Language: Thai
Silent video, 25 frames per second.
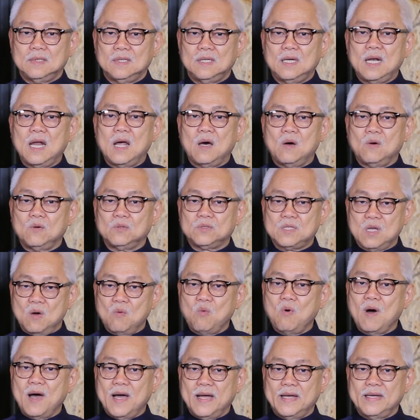เราถ
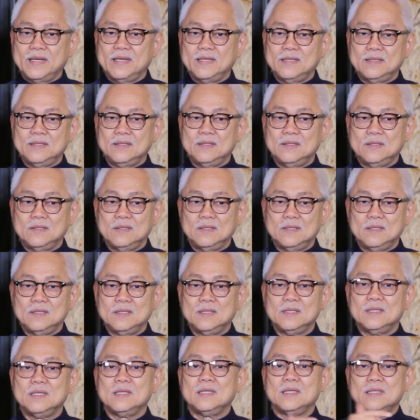วาย
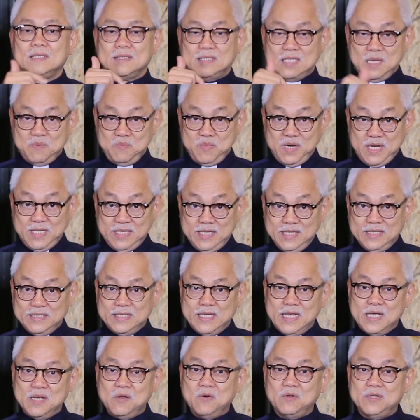เสมือนหนึ่งห
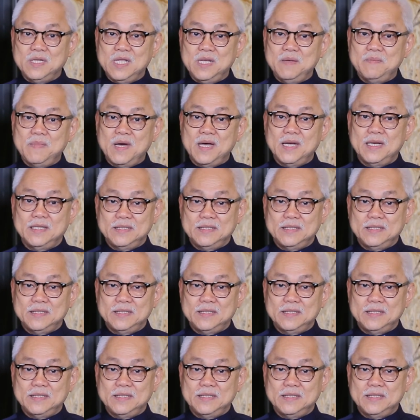ญิงคนนี้ไหม